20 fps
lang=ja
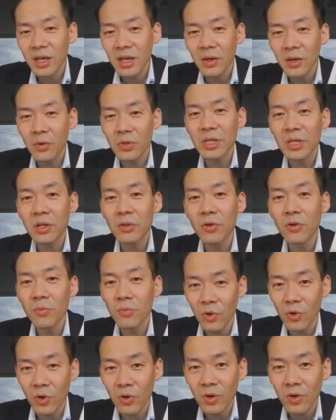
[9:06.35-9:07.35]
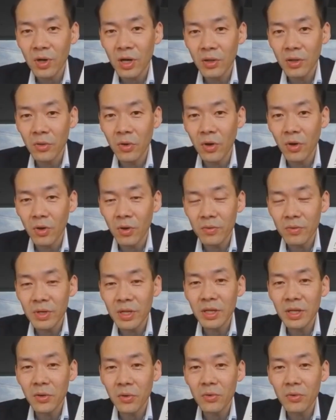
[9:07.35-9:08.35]
こちらの本も売れ
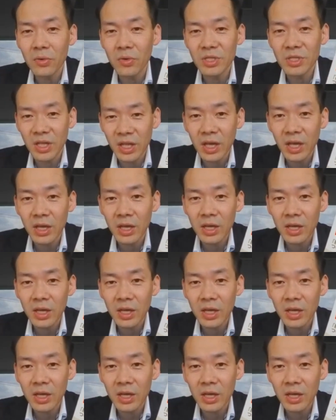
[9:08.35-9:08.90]
てる本としてね、